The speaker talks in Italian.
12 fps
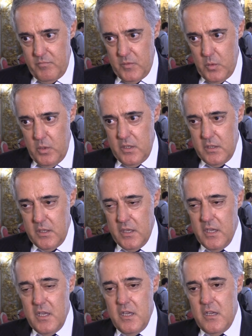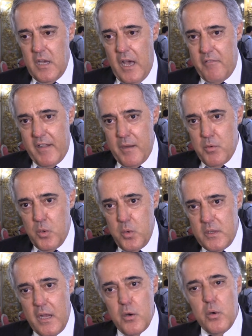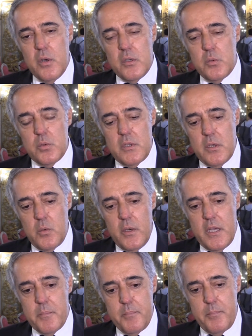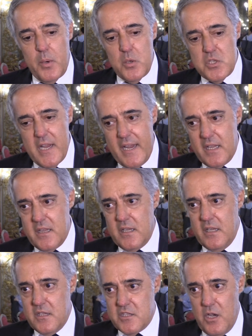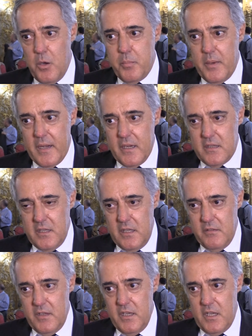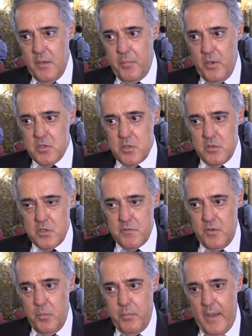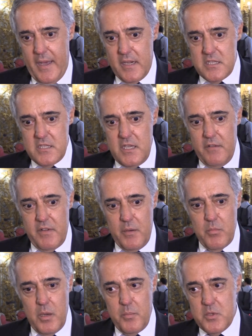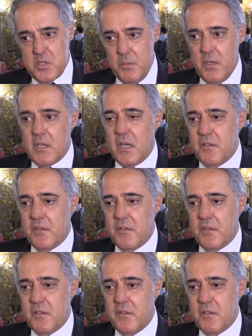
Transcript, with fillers: Quindi Avremo qui da noi tutti quei progetti già operativi che possono svilupparsi e avremo la possibilità